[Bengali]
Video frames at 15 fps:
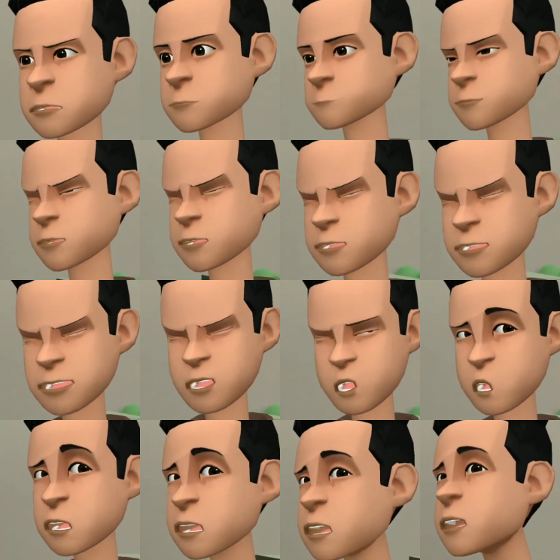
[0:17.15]
সামনে উঠে
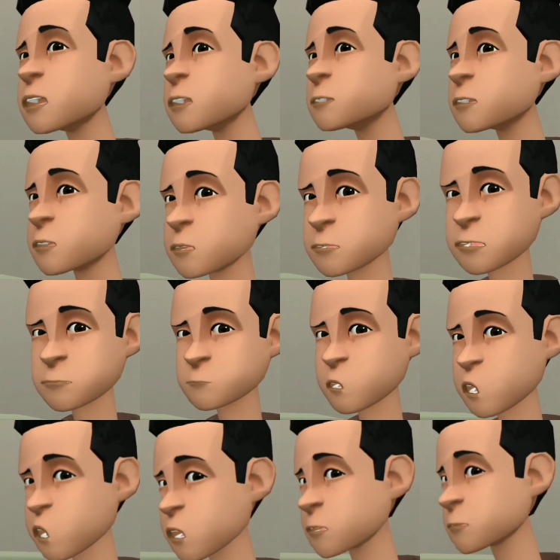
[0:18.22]
আবার কেডা সগির চাষা
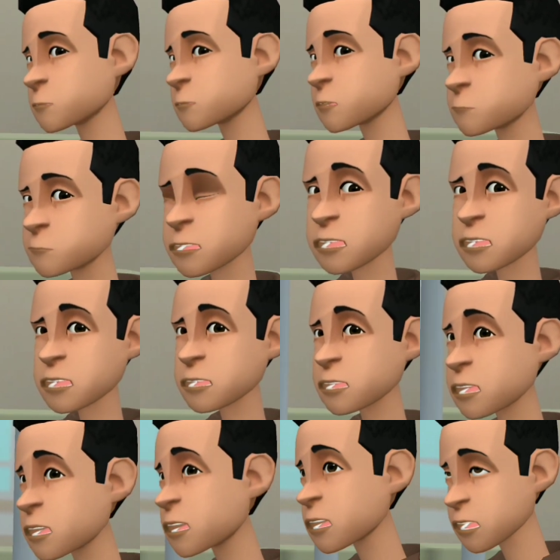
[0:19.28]
নাকি দেখি চাষাক
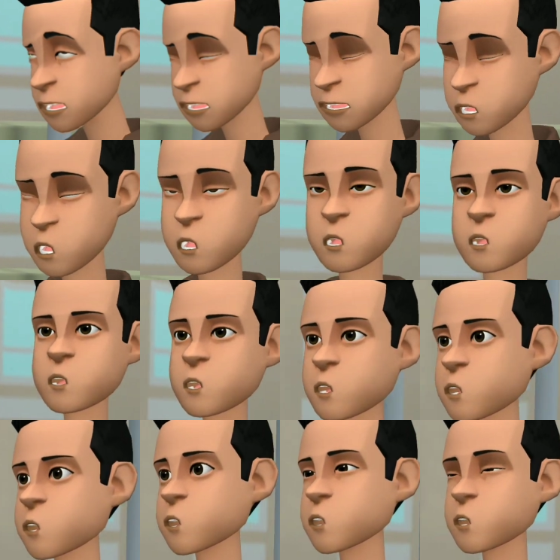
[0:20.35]
যে ধরিত কোনো কাম
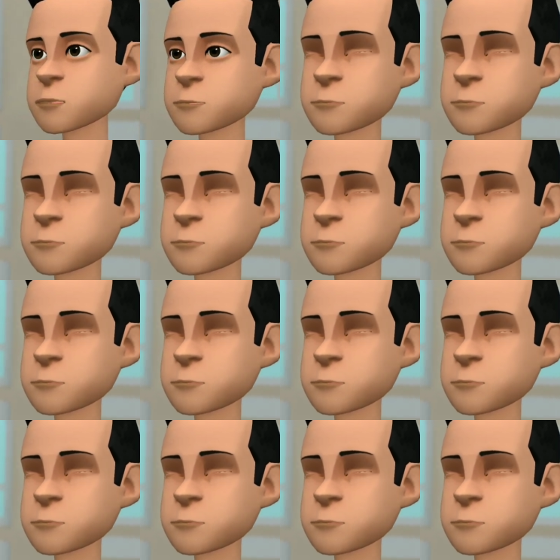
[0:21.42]
হয় নাকি